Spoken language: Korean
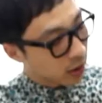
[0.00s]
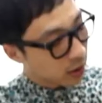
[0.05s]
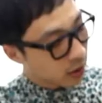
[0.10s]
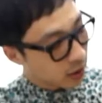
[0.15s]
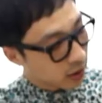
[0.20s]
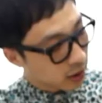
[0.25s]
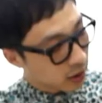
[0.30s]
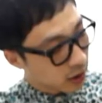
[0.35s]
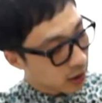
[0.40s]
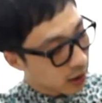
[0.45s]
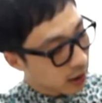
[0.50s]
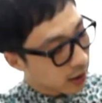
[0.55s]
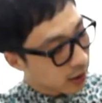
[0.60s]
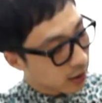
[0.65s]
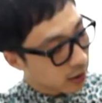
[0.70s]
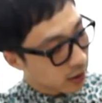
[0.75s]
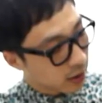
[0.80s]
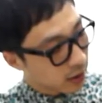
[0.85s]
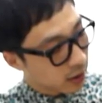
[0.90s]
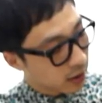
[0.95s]
터치를
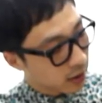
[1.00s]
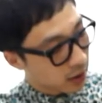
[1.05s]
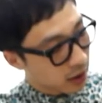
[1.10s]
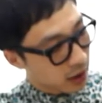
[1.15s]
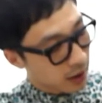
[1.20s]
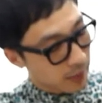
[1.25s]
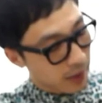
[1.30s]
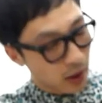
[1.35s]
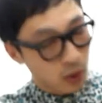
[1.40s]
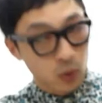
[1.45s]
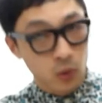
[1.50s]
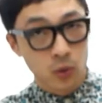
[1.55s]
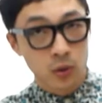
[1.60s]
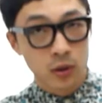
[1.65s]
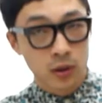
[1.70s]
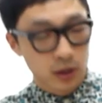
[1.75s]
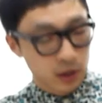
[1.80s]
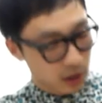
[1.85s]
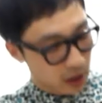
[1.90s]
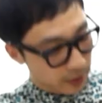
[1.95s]
해서 이렇게 바로
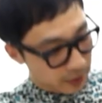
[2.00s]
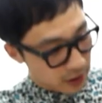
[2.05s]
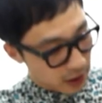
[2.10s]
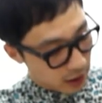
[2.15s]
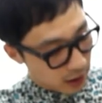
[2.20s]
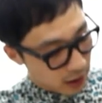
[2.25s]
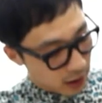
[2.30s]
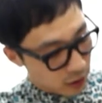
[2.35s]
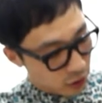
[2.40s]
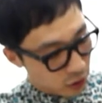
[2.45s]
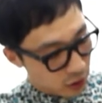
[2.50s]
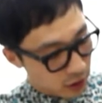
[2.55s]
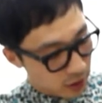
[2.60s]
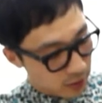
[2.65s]
답장을 할 수